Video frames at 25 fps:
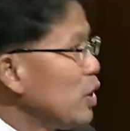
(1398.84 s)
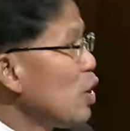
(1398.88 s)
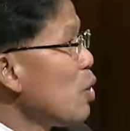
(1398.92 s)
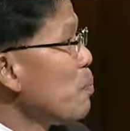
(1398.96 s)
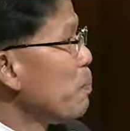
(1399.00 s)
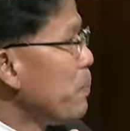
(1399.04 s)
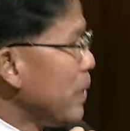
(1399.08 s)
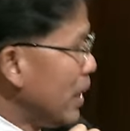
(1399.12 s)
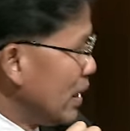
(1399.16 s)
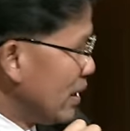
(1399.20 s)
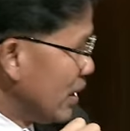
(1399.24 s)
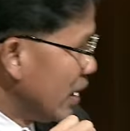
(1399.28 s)
นต้อง
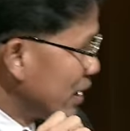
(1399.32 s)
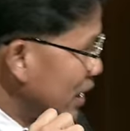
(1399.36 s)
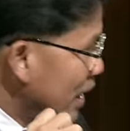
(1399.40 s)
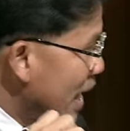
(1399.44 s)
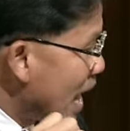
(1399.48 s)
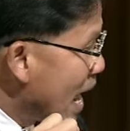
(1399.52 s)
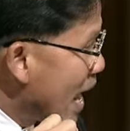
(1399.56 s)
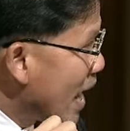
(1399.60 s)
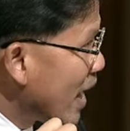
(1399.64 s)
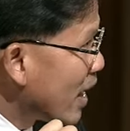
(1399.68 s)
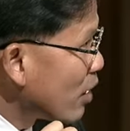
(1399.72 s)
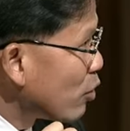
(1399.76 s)
เปลี่ยนเจต
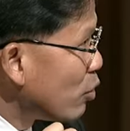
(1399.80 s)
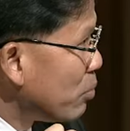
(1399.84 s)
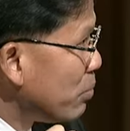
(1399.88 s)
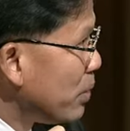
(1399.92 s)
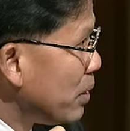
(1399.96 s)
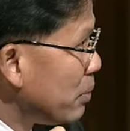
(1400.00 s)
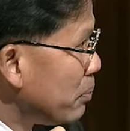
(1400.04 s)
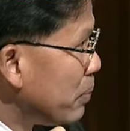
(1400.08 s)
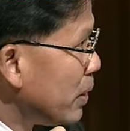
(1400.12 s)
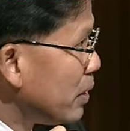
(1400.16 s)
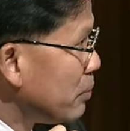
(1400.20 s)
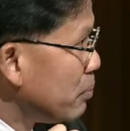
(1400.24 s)
นาฮะคุณ
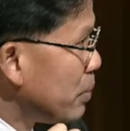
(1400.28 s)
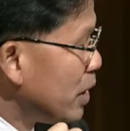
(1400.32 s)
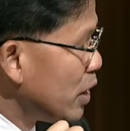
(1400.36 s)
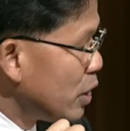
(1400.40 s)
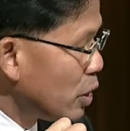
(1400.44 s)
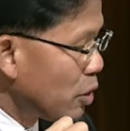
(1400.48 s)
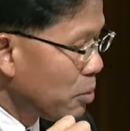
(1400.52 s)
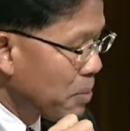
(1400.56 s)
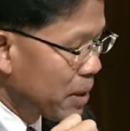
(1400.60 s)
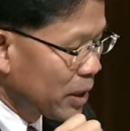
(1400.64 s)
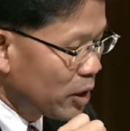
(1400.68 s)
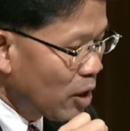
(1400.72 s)
พิมพ์พิน
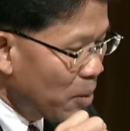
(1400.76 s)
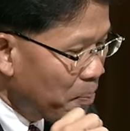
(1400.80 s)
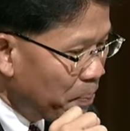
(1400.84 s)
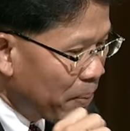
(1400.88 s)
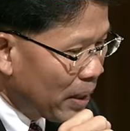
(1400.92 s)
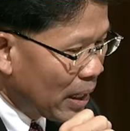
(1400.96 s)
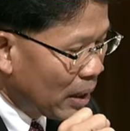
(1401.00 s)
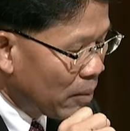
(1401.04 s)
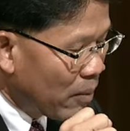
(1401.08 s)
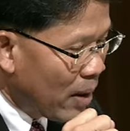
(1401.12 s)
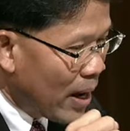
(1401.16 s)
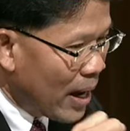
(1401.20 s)
โยมันต้องเป
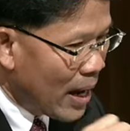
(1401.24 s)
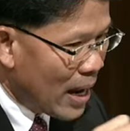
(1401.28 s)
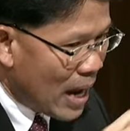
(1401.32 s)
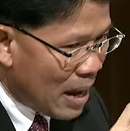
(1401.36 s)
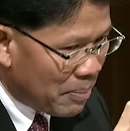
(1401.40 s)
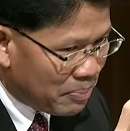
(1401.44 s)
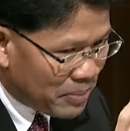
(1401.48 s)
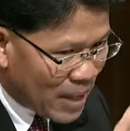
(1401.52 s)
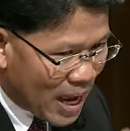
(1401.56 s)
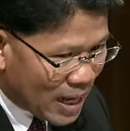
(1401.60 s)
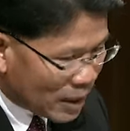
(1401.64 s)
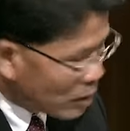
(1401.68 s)
ลี่ยนว่า
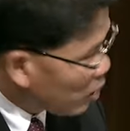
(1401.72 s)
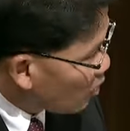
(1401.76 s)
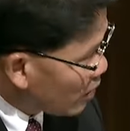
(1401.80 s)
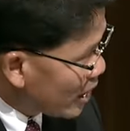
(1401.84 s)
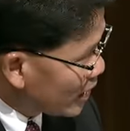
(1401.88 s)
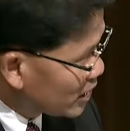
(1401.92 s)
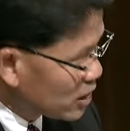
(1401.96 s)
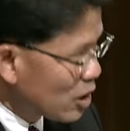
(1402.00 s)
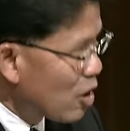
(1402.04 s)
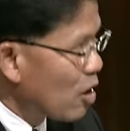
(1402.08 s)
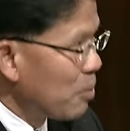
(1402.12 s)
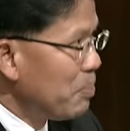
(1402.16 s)
อำนาจของ
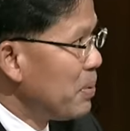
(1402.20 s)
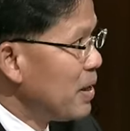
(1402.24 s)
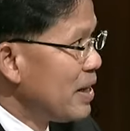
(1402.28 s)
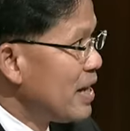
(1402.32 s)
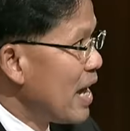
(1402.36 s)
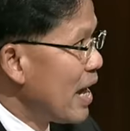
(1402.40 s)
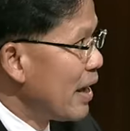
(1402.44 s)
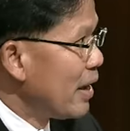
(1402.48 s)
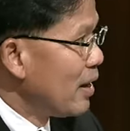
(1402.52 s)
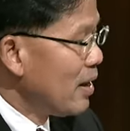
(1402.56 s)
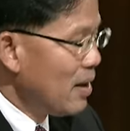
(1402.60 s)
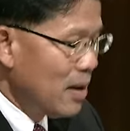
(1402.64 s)
ราษฎรเป็น
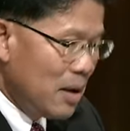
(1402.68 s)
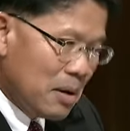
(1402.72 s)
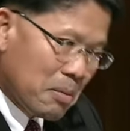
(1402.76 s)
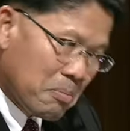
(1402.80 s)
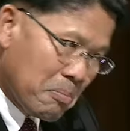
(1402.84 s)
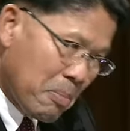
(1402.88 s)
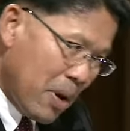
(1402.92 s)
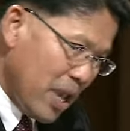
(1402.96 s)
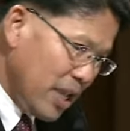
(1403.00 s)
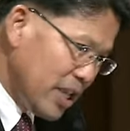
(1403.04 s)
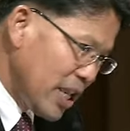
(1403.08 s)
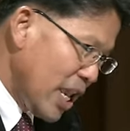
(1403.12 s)
ใหญ่
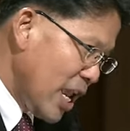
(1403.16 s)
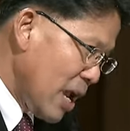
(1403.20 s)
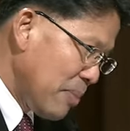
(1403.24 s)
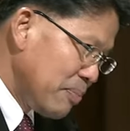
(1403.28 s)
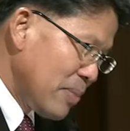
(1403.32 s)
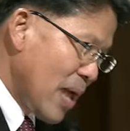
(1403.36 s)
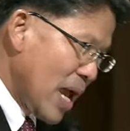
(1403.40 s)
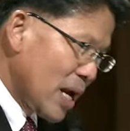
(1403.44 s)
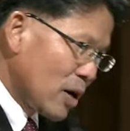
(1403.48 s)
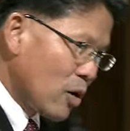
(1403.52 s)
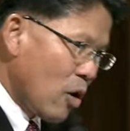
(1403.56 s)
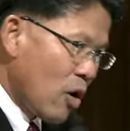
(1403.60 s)
ไม่ใช่
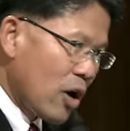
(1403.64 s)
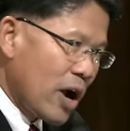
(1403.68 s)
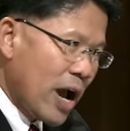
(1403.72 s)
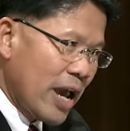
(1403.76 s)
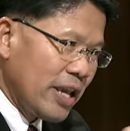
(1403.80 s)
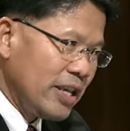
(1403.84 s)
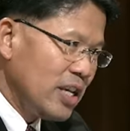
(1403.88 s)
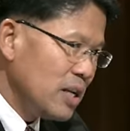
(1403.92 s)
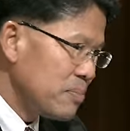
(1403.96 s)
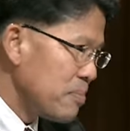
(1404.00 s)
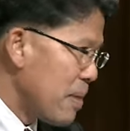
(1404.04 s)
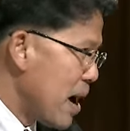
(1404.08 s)
อำนาจของใคร
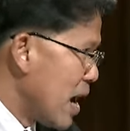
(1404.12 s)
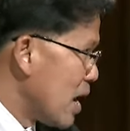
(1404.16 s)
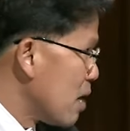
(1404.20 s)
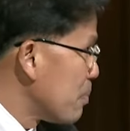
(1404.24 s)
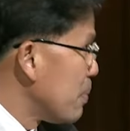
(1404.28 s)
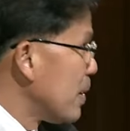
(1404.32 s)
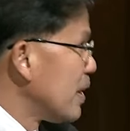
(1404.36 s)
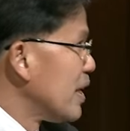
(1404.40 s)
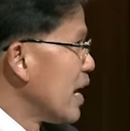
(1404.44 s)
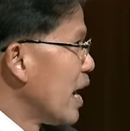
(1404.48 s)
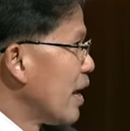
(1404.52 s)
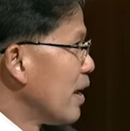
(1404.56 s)
ยึดมาแล้ว
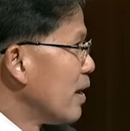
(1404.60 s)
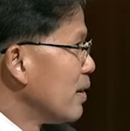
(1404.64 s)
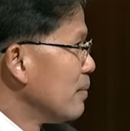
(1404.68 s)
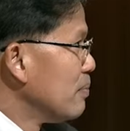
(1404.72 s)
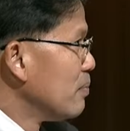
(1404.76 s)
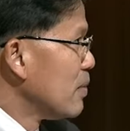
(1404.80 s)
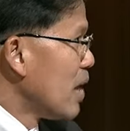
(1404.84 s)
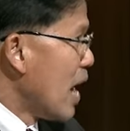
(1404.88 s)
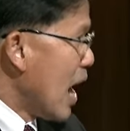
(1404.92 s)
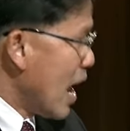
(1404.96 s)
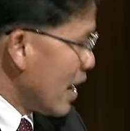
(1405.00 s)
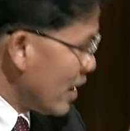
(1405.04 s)
เป็นใหญ่
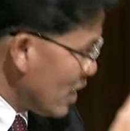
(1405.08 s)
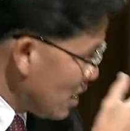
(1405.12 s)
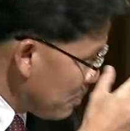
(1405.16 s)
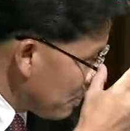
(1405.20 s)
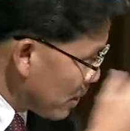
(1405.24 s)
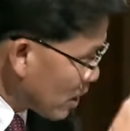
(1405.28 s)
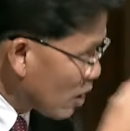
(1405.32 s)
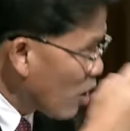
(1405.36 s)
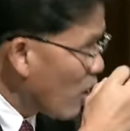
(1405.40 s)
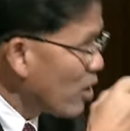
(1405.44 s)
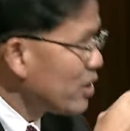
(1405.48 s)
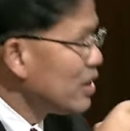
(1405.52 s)
อันนี้
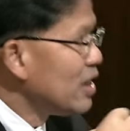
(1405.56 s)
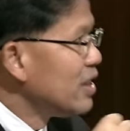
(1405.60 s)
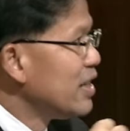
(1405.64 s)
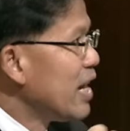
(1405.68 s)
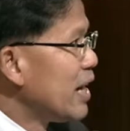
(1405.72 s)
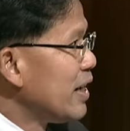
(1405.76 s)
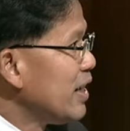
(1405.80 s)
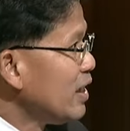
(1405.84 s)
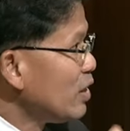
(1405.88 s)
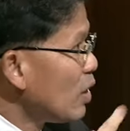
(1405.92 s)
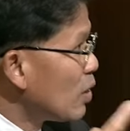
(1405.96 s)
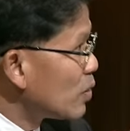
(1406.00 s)
เป็นข้อยืน
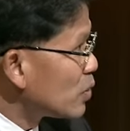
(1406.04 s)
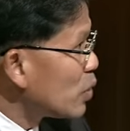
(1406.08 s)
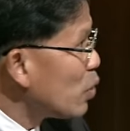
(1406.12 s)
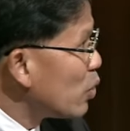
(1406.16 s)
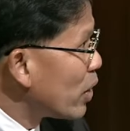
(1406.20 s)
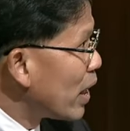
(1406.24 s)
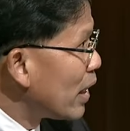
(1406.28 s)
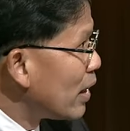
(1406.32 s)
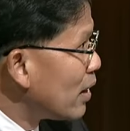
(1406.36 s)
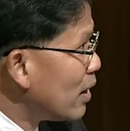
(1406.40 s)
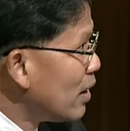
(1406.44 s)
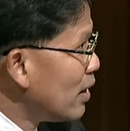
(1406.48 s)
ยันที่ต้องสู้
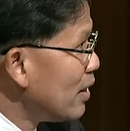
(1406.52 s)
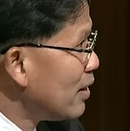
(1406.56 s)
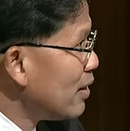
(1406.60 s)
กัน